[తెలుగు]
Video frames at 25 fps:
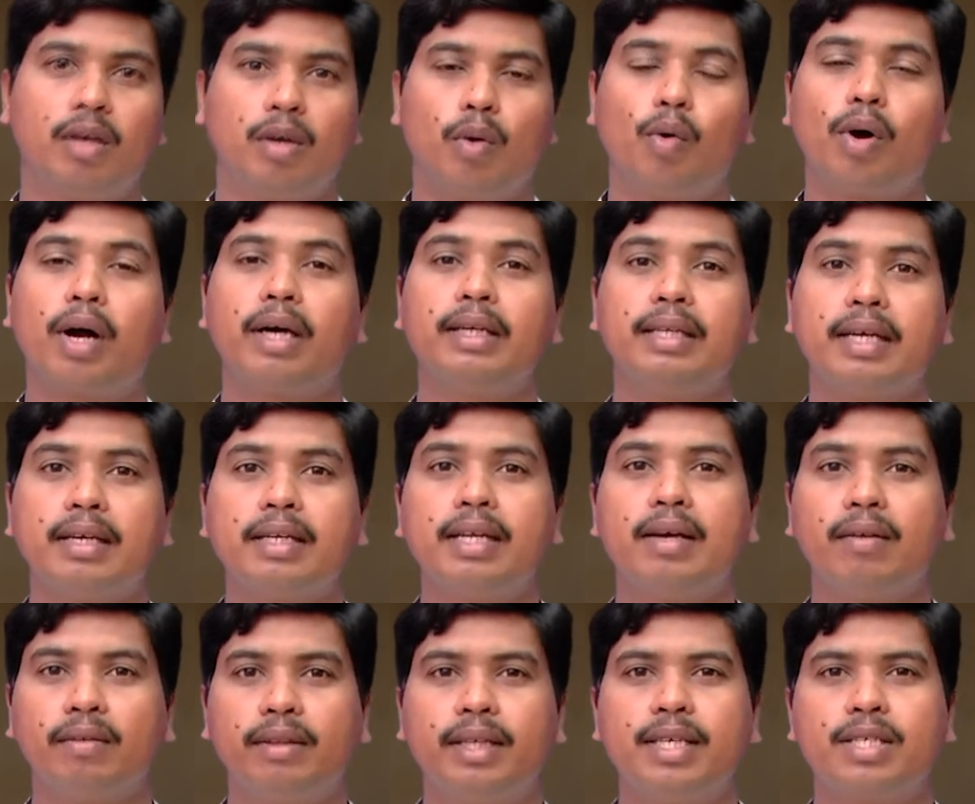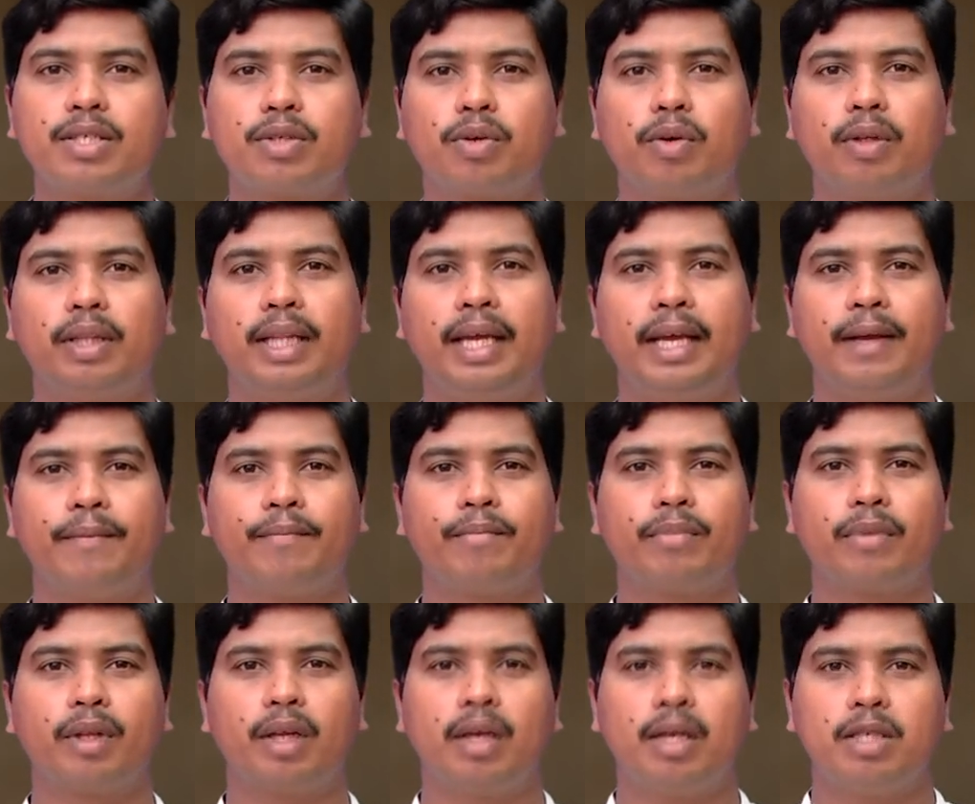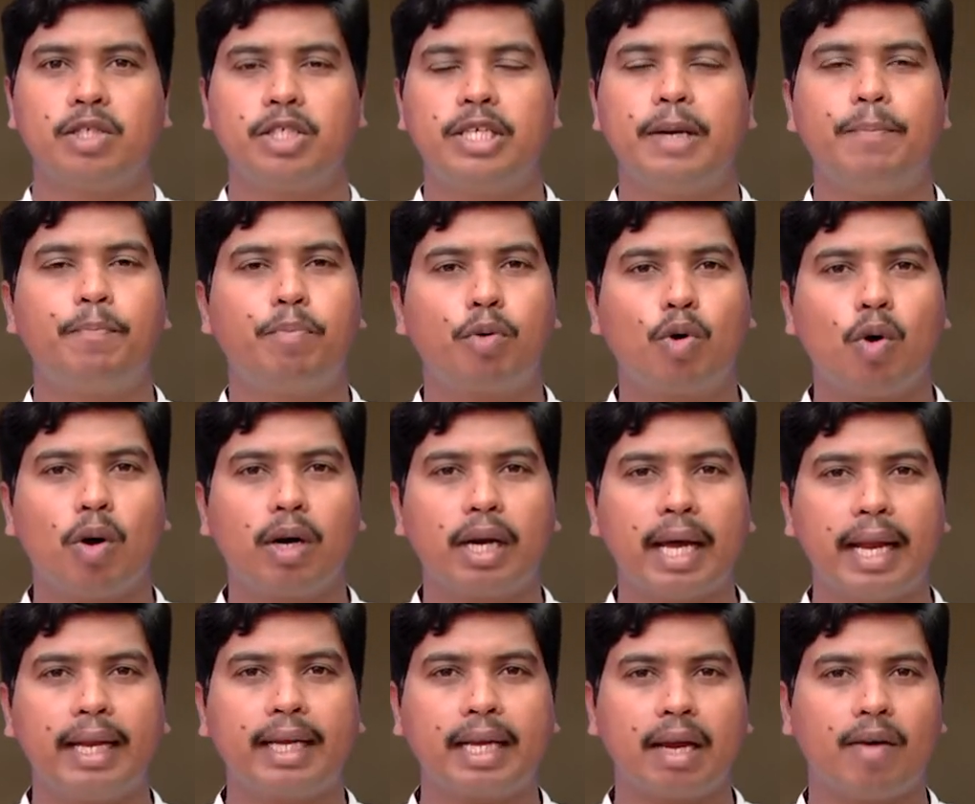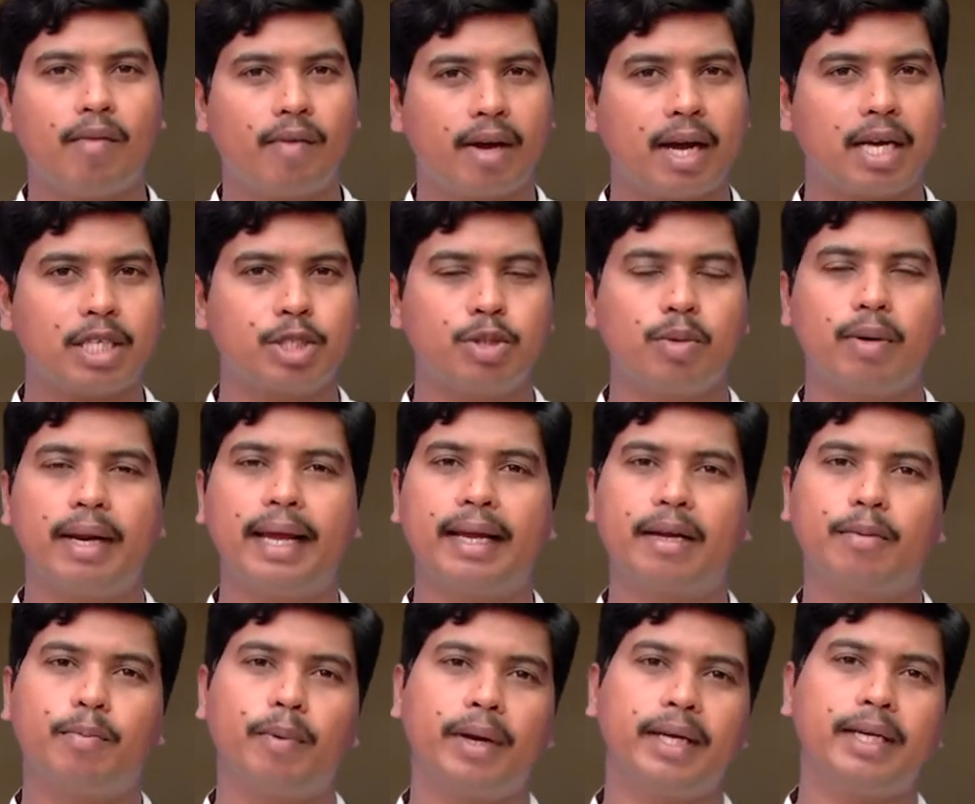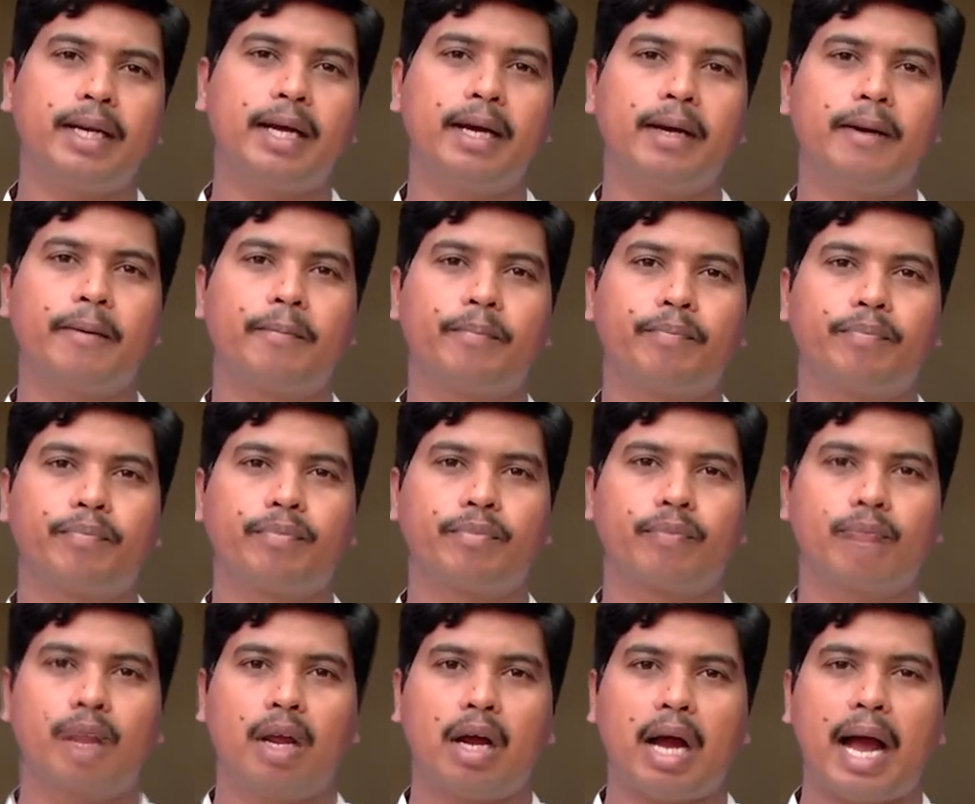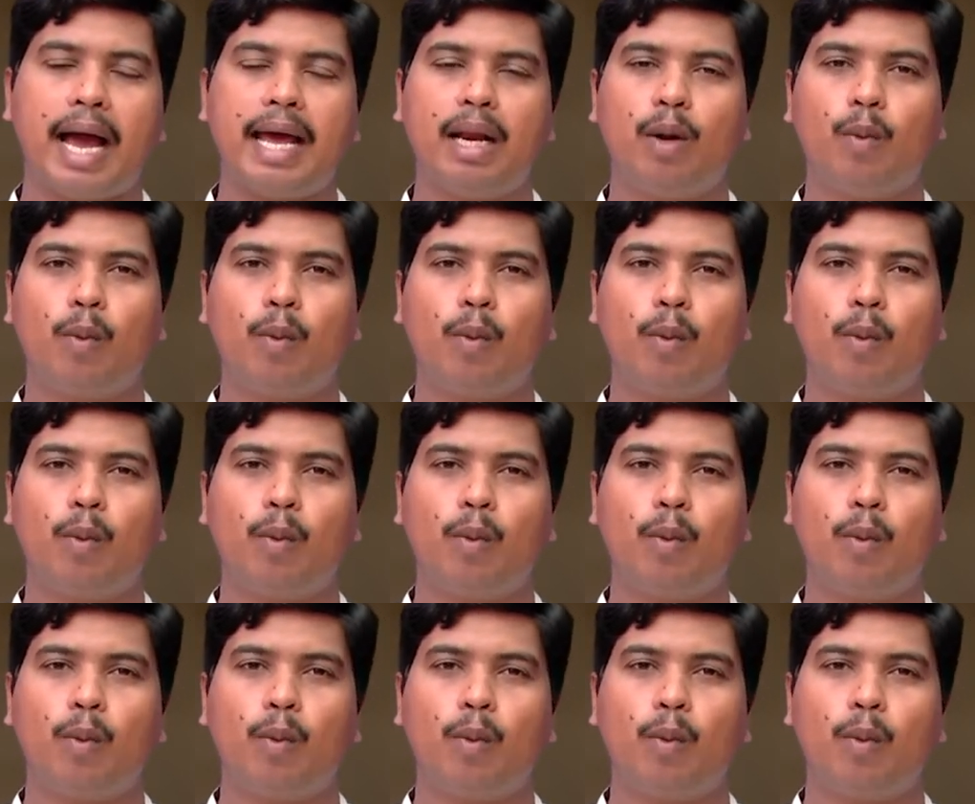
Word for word: ఒక నిర్ణయం తీసుకుంది చెప్పుకోవడానికి అవకాశం లేకపోయినా ఆయన